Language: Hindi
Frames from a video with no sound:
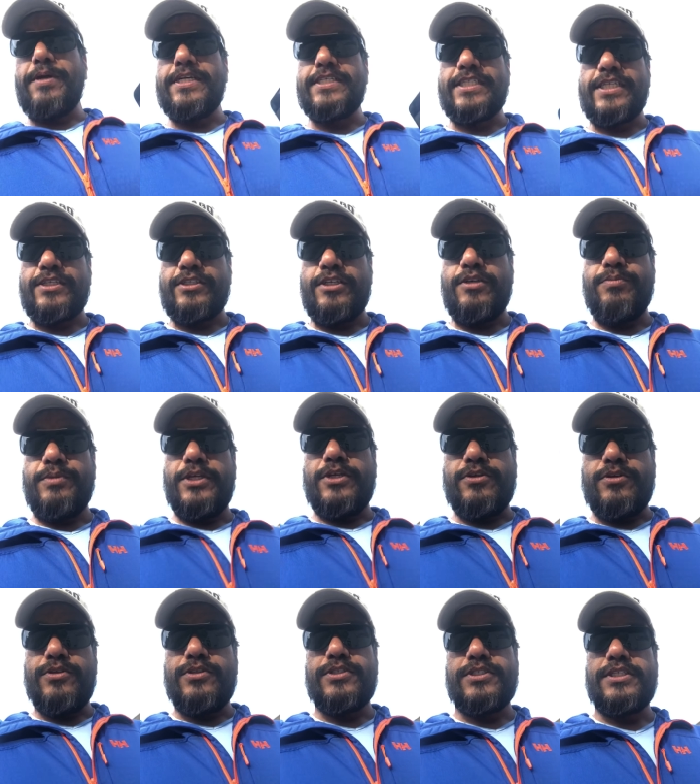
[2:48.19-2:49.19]
पढ़ सकता
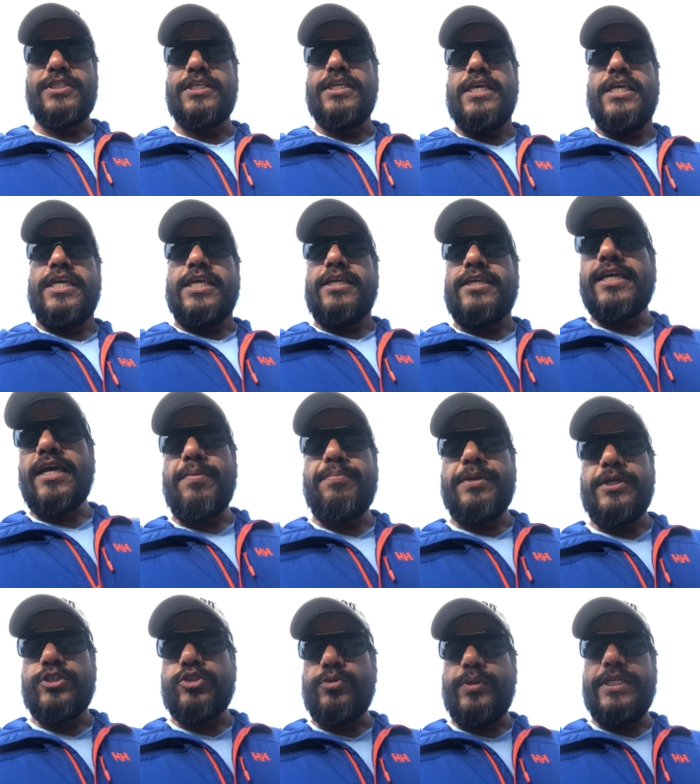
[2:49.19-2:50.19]
बिकॉज़ यहाँ
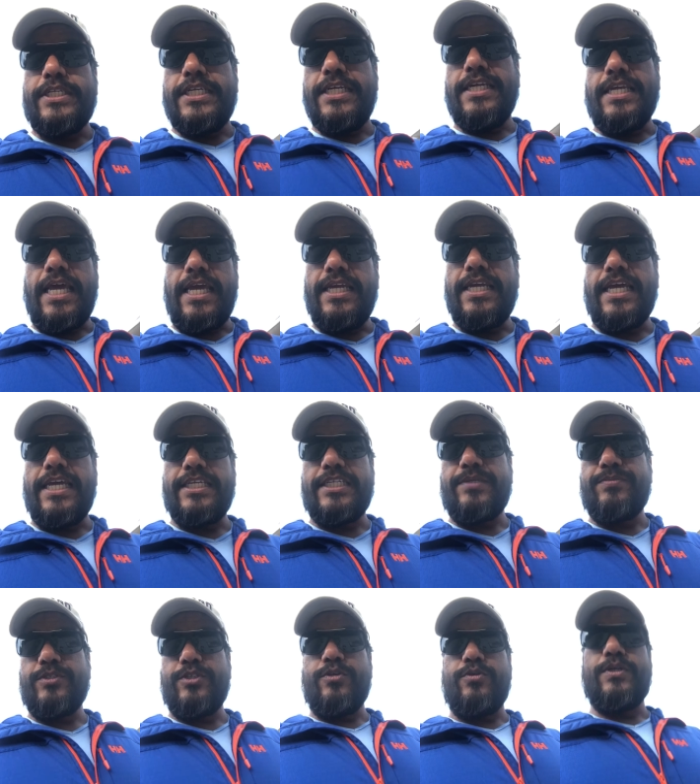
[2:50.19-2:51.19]
पे 29
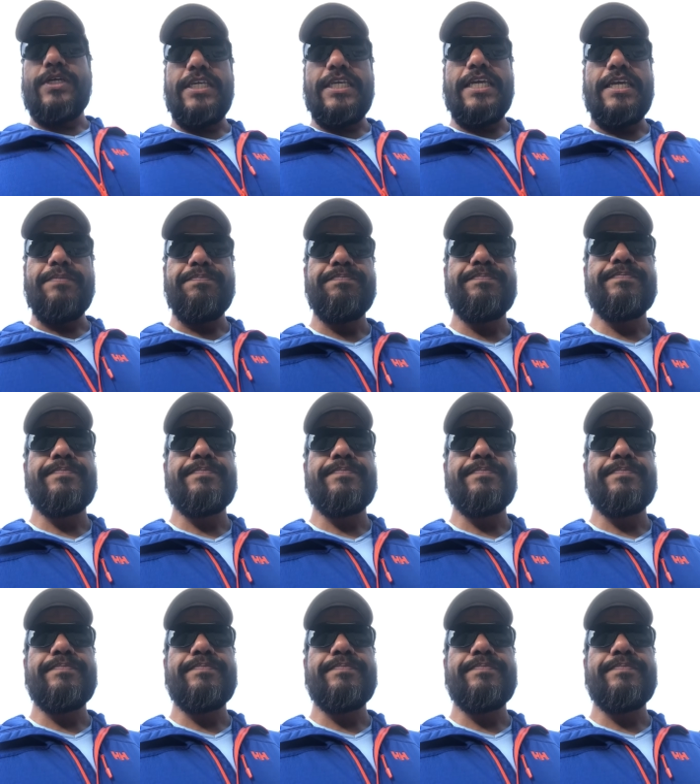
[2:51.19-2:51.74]
आइटम्स हो गई हैं